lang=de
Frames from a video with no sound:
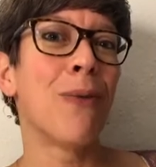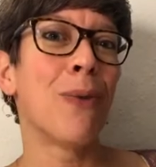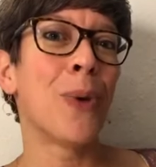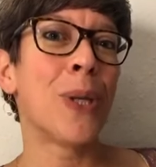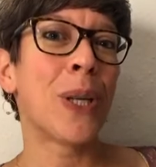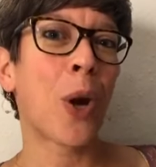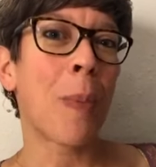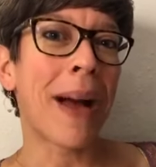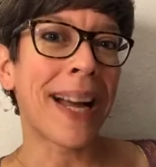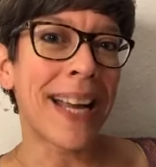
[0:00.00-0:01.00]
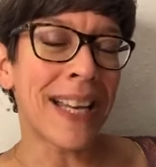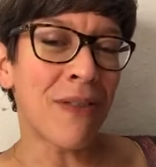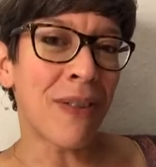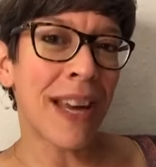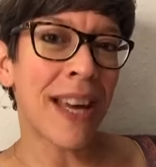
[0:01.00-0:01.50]
wo ich darüber
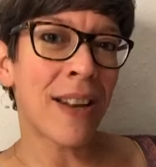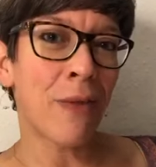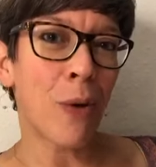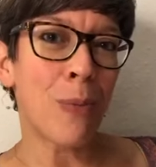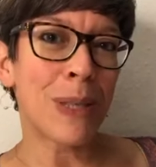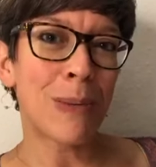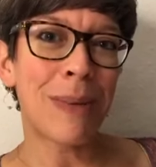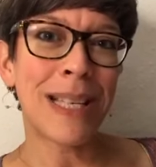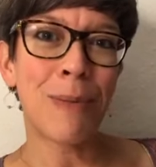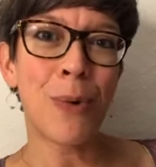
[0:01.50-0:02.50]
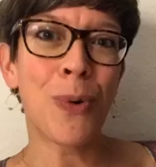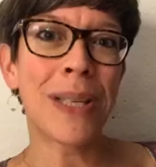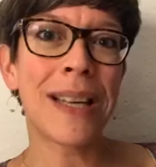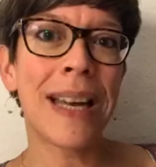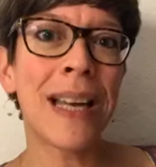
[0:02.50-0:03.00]
reden werde, worum es in diesem
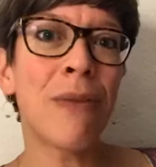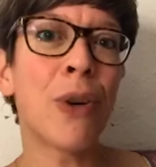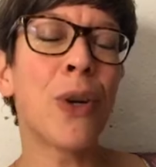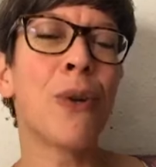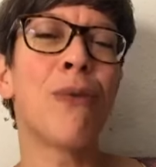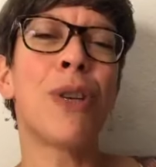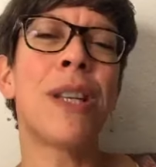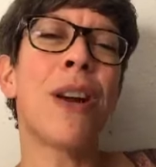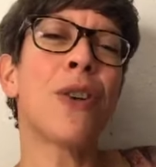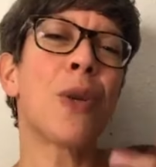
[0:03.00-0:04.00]
Kurs gehen wird und wo ich dir auch